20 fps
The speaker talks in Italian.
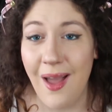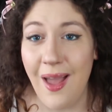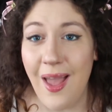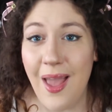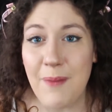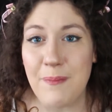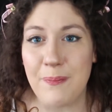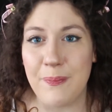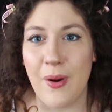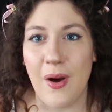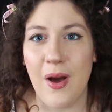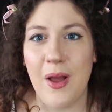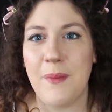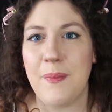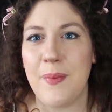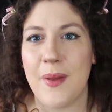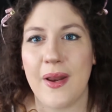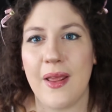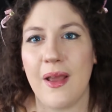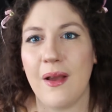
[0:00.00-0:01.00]
e
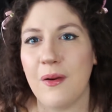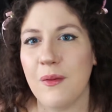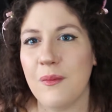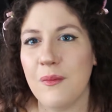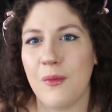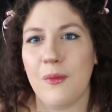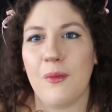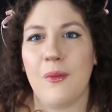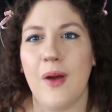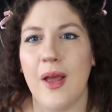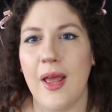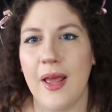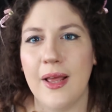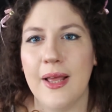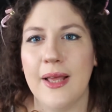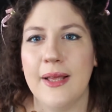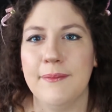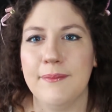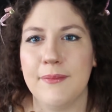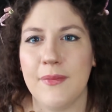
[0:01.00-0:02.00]
poi perché comunque
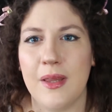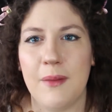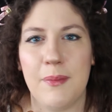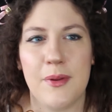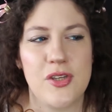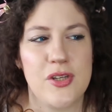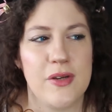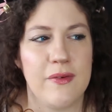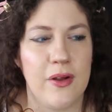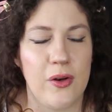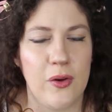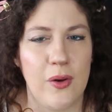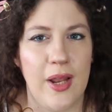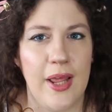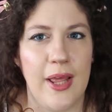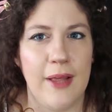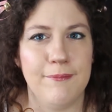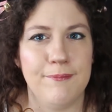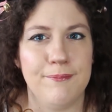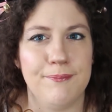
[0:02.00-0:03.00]
ehm, gli piacevano
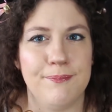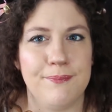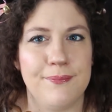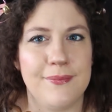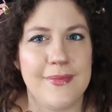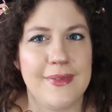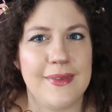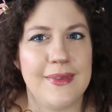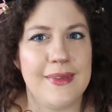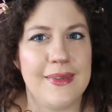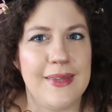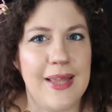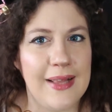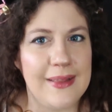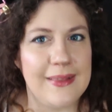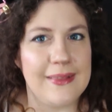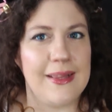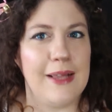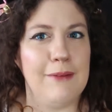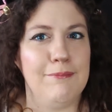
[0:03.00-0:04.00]
le mm,
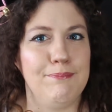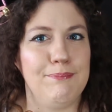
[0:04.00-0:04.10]
tette.